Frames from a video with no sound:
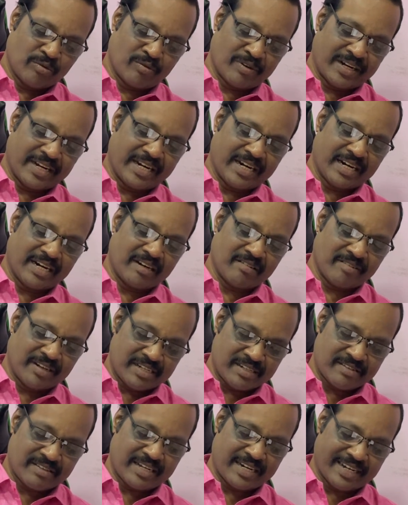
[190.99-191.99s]
ஒன்னேகால் கால்
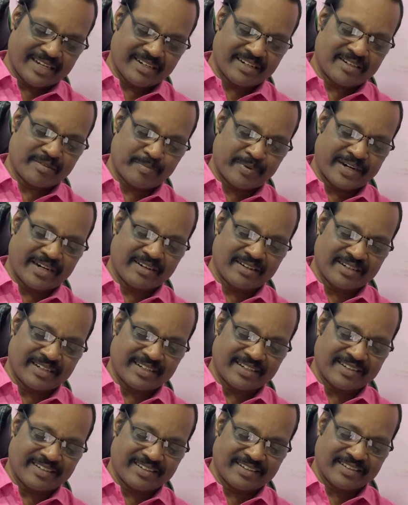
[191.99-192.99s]
வயசு தான் ஆயிருக்கு
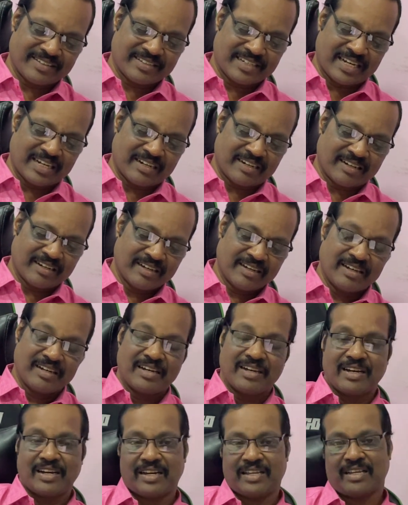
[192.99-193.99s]
பையனுக்கு சார்
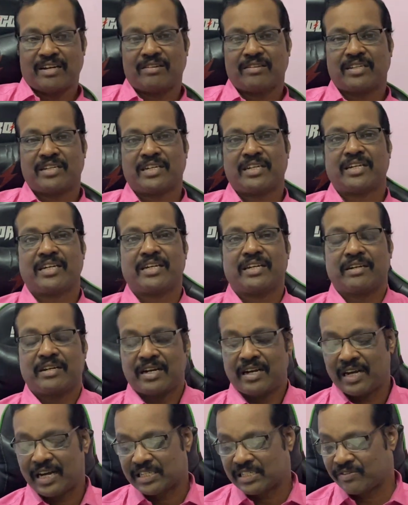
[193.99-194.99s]
அதாவது
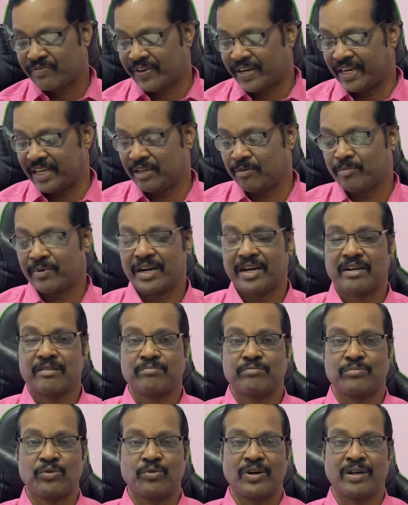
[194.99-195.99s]
அஸ்வினி
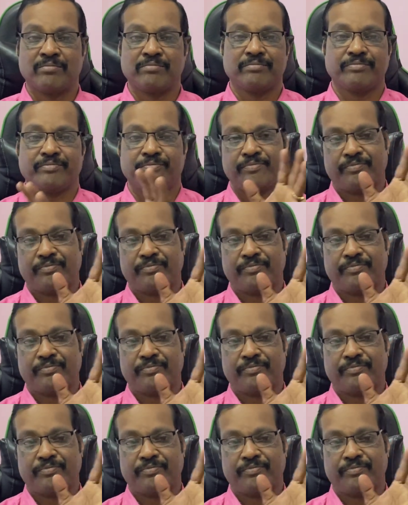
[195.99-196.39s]
மகம் மூலம்